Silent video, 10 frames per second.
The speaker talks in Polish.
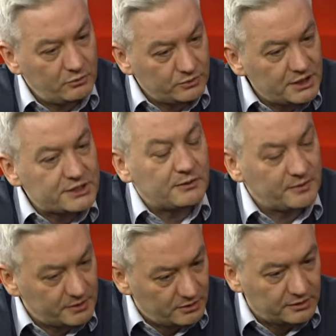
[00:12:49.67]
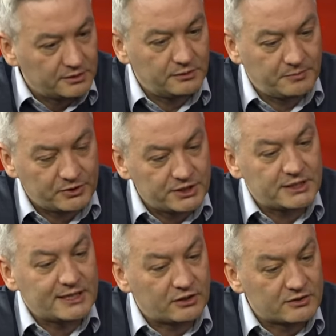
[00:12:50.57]
e, do
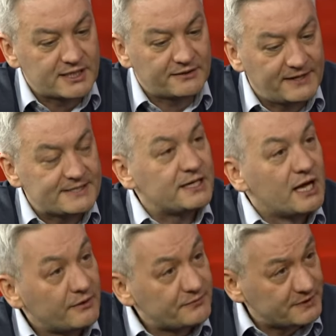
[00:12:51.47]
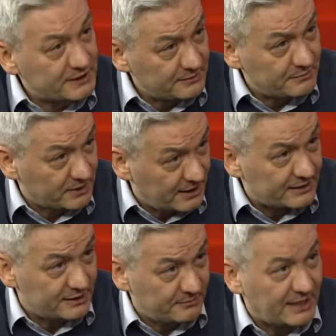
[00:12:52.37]
poniesienia konsekwencji w tym
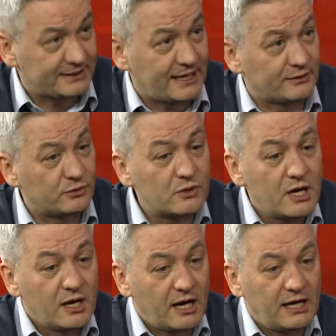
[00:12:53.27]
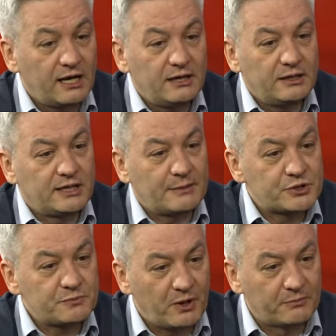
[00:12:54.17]
jednym ataku, ale ja
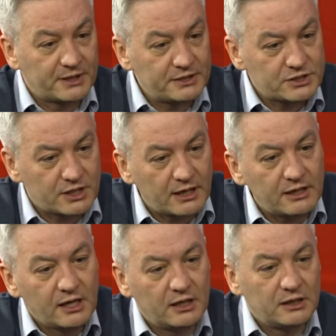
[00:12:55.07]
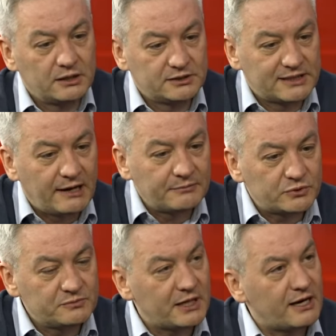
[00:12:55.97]
przypomnę, że e, tam
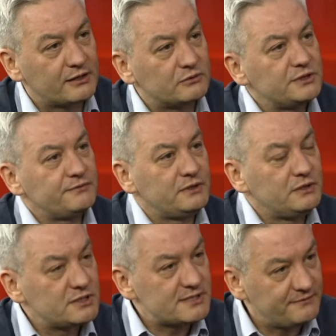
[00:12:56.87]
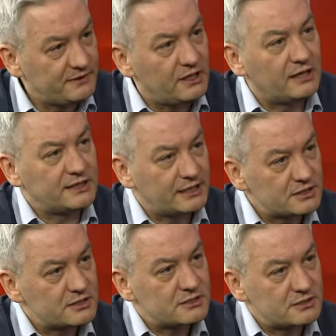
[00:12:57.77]
umierają niewinni cywile
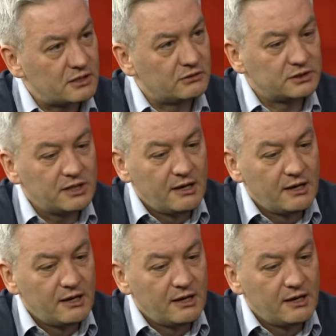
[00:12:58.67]
także ze strony